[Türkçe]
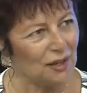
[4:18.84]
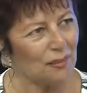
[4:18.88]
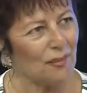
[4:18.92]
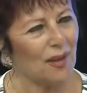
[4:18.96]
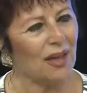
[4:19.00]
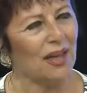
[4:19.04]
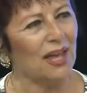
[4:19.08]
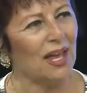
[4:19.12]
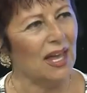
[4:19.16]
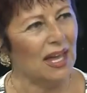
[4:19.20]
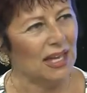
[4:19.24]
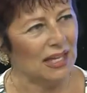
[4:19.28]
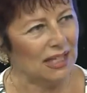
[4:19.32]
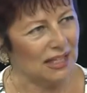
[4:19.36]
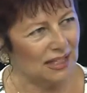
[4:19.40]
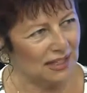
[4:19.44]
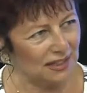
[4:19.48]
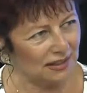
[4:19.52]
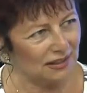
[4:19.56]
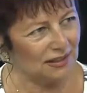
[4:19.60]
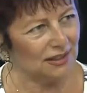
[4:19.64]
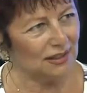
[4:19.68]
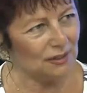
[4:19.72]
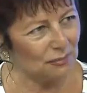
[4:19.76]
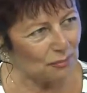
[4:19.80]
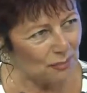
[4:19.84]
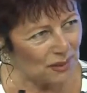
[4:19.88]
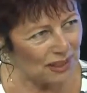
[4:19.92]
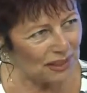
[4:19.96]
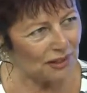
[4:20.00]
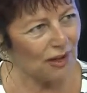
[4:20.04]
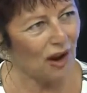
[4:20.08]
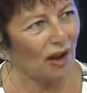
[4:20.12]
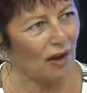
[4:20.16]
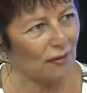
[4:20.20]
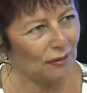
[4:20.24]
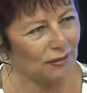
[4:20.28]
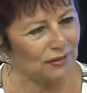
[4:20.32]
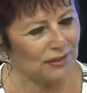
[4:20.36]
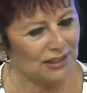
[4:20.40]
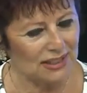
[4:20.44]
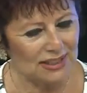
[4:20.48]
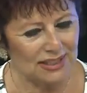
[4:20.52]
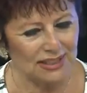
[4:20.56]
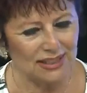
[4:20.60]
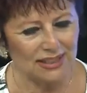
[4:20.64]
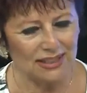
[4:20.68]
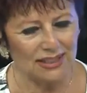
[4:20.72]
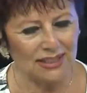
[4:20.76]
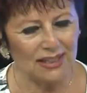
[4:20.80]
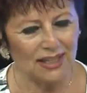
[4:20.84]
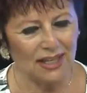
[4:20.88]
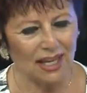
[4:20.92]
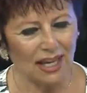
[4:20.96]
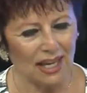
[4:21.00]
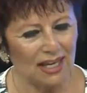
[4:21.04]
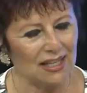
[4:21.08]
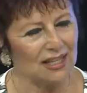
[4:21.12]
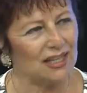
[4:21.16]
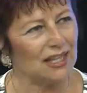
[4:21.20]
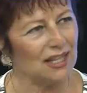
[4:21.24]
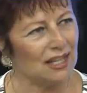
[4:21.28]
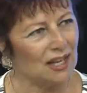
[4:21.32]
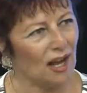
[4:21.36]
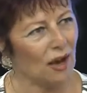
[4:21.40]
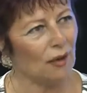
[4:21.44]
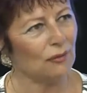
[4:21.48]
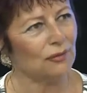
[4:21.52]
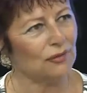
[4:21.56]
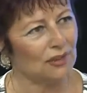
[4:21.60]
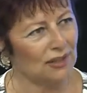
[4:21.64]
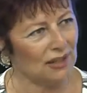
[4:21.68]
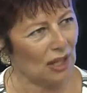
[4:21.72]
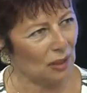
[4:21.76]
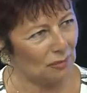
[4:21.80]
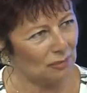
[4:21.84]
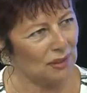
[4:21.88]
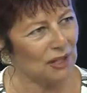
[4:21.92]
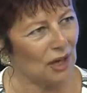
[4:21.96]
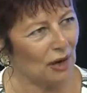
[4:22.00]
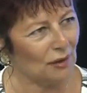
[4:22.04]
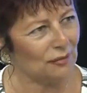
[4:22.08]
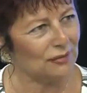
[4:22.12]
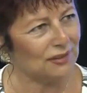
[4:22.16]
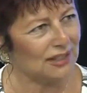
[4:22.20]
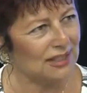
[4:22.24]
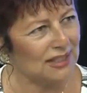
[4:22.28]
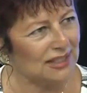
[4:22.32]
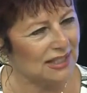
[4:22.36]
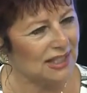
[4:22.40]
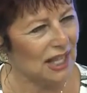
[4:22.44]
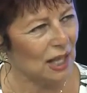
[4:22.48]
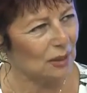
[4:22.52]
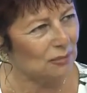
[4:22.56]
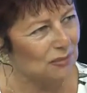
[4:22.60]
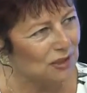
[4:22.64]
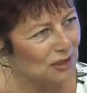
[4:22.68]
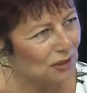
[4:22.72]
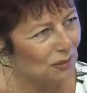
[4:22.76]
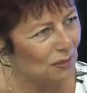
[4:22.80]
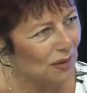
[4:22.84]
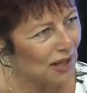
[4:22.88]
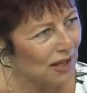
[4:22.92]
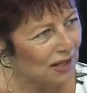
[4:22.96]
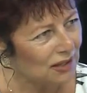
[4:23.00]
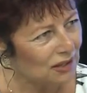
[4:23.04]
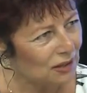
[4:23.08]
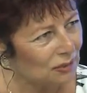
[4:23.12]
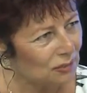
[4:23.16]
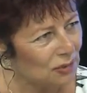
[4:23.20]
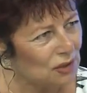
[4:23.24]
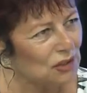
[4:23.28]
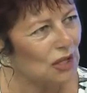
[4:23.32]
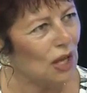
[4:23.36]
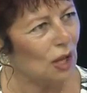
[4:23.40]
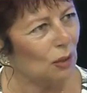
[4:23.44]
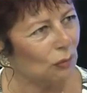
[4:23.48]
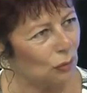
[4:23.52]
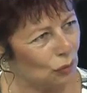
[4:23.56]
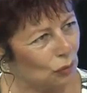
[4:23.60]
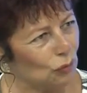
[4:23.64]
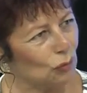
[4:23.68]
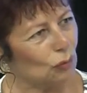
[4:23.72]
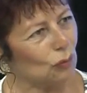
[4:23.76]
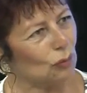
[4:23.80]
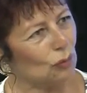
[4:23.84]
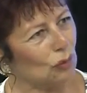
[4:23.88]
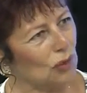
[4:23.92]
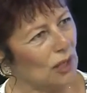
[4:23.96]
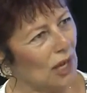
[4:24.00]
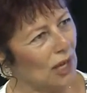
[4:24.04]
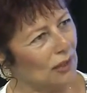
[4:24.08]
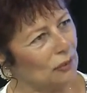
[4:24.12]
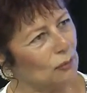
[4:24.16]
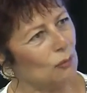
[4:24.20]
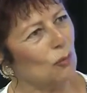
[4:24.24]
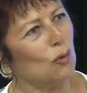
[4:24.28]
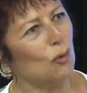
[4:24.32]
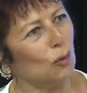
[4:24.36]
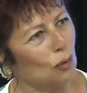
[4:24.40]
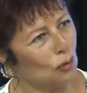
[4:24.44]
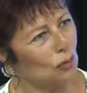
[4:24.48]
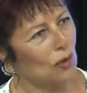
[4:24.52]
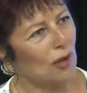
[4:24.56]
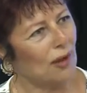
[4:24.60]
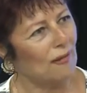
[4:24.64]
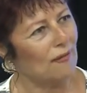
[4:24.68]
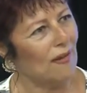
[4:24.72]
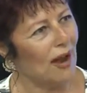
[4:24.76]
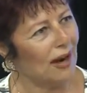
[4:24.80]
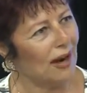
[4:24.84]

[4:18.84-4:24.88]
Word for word: Değil mi? Yılın bir haftasını 52 haftadan bir haftasını emzirmeye ayırmış. Bütün dünyanın bu konuya